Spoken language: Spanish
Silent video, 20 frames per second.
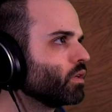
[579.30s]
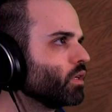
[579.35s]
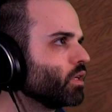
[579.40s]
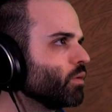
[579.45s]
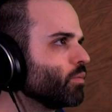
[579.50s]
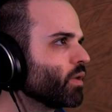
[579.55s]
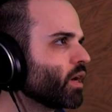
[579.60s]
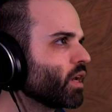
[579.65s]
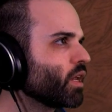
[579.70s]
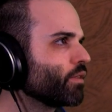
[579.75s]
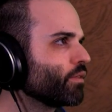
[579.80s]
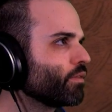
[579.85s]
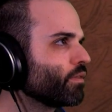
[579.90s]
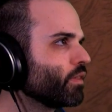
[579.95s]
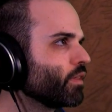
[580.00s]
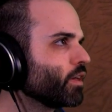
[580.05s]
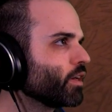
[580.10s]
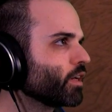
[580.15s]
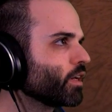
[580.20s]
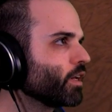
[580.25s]
Y
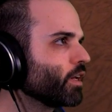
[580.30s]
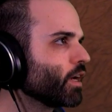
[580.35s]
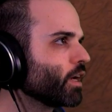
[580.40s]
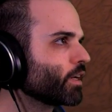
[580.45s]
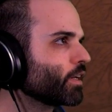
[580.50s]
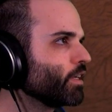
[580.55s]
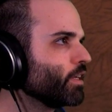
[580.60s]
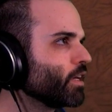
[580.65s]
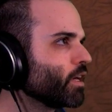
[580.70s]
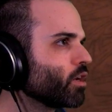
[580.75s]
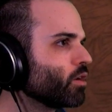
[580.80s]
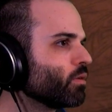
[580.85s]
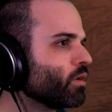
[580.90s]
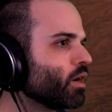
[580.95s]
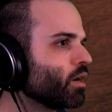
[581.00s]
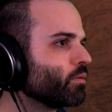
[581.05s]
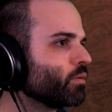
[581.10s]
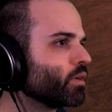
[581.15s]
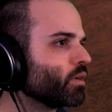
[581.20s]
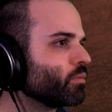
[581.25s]
parece que aquí ya no va
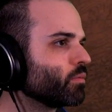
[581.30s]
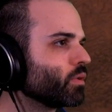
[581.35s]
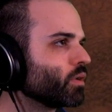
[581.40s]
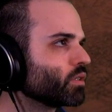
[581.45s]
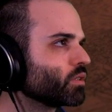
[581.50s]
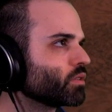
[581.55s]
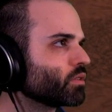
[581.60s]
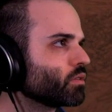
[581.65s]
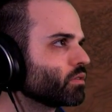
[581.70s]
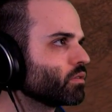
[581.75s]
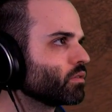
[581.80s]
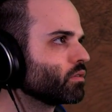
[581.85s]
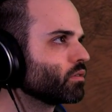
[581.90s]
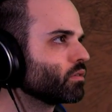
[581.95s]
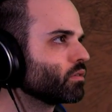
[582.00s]
a haber más.